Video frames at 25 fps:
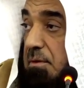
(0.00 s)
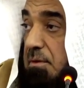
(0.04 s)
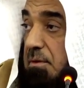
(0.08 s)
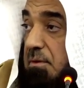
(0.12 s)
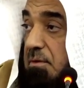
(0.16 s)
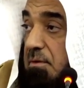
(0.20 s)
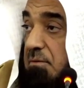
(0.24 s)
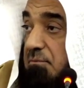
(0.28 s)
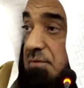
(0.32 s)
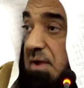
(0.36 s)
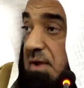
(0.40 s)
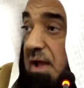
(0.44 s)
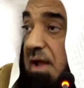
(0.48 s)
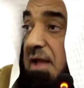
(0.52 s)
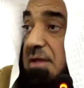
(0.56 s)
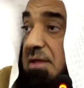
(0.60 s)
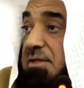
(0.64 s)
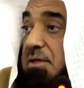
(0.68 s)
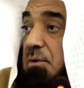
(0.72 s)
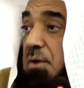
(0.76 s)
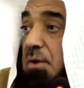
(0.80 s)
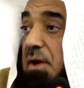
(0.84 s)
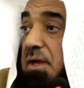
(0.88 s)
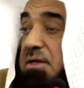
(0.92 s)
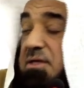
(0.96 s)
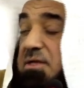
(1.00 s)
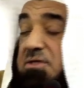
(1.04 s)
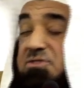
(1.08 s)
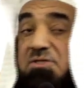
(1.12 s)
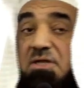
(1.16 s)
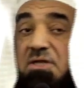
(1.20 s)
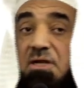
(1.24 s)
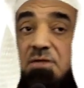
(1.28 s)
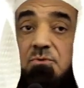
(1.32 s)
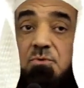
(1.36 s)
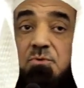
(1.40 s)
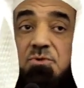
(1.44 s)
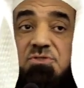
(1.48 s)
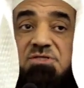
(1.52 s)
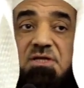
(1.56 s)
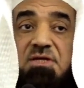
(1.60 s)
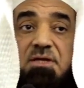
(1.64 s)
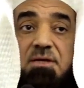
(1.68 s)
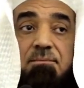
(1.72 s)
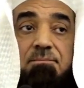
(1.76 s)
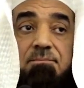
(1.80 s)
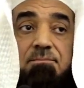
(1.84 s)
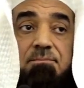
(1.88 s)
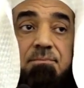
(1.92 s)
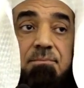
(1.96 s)
فعاده عليه الصلاة
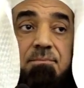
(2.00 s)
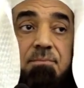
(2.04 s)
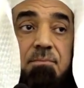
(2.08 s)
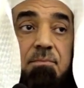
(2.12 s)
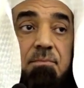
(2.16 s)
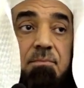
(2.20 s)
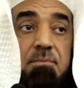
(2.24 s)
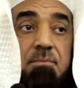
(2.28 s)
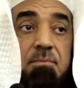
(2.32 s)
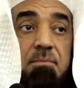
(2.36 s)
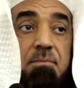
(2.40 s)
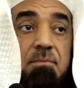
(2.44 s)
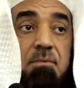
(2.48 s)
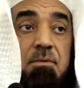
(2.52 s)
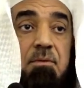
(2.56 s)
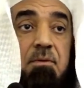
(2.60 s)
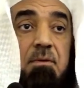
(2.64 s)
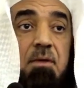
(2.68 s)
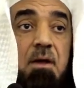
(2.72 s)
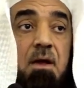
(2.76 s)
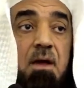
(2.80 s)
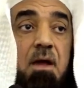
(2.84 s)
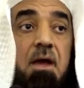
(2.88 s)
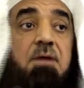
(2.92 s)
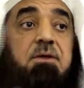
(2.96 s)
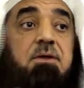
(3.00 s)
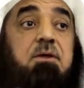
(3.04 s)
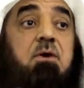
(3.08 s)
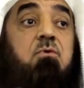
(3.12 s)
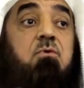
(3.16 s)
والسلام عاده